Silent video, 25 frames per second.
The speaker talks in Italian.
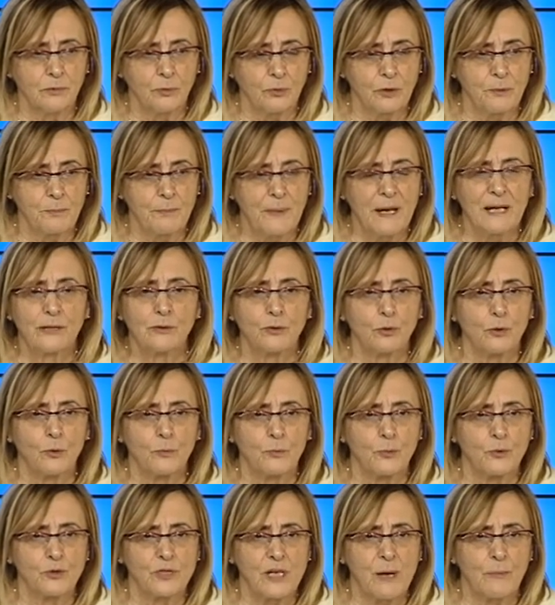lo ripeto,
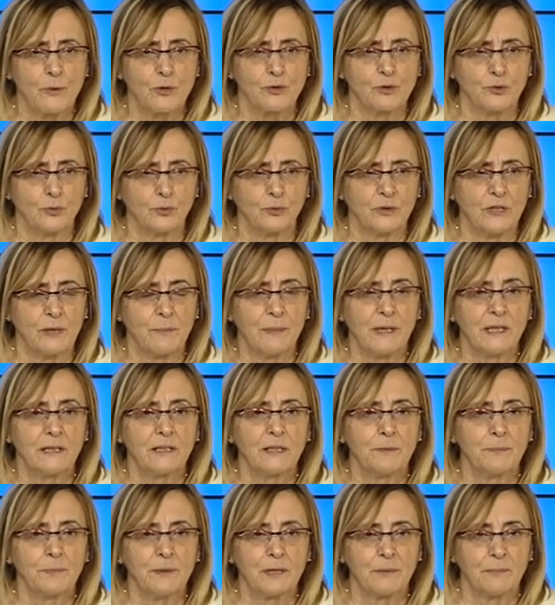non possiamo
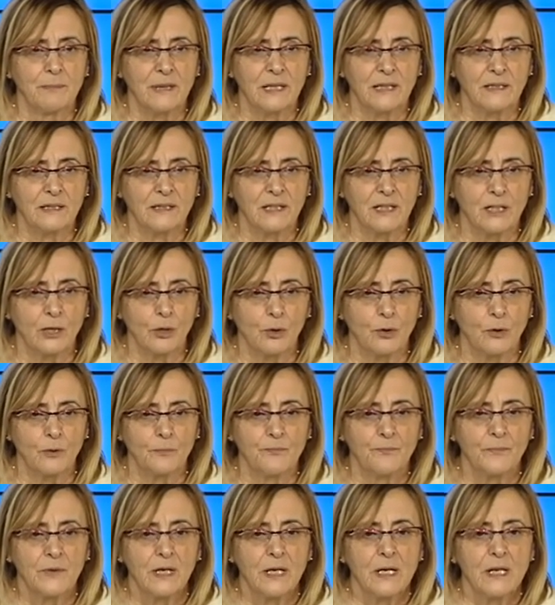assolutamente
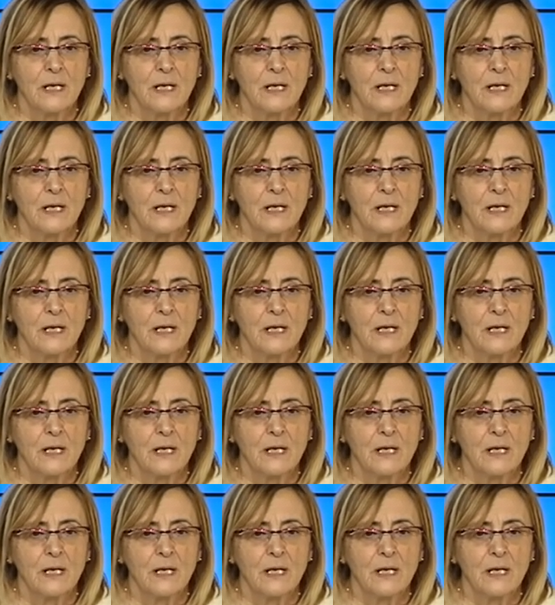permetterlo.